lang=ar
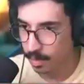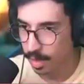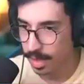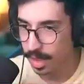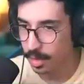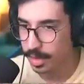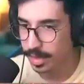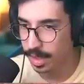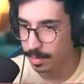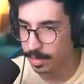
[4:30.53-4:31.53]
والله يا خوي
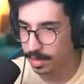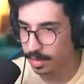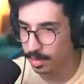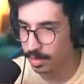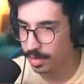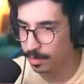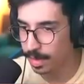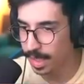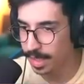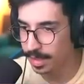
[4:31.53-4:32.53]
اني تعبت اقسم
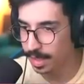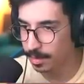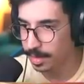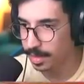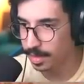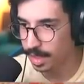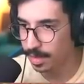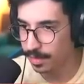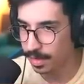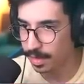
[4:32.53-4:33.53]
بالله اني تعبت
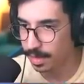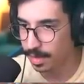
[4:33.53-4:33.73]
تكفى